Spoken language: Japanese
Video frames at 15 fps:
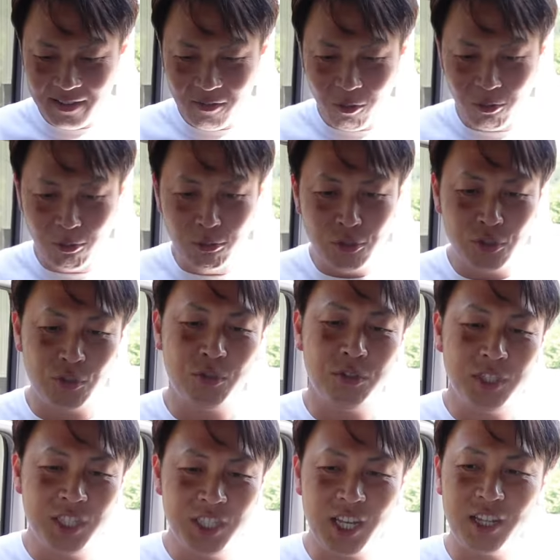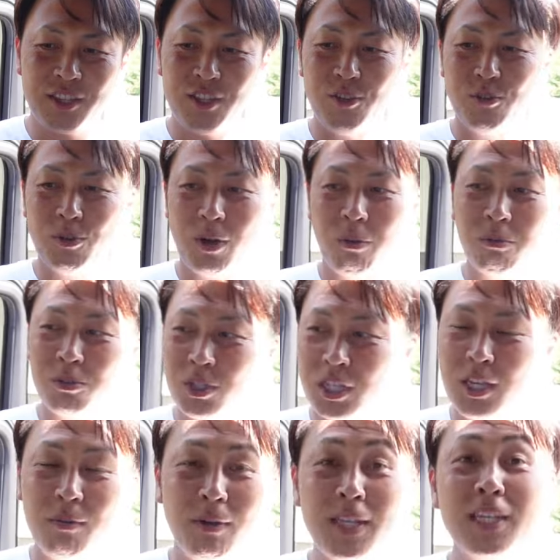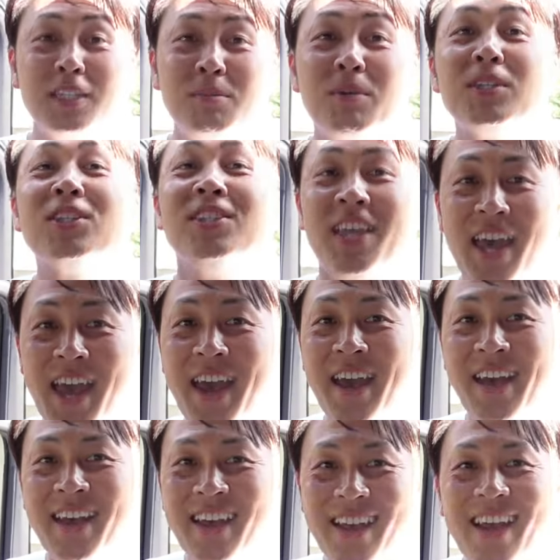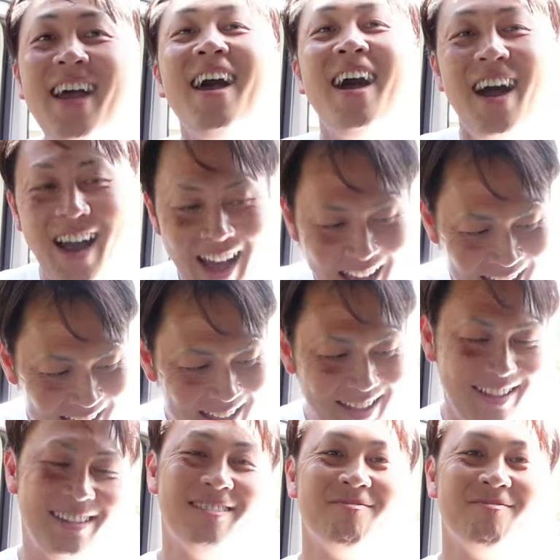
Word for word: この美しさっていうのが本当際立ちますね。はい。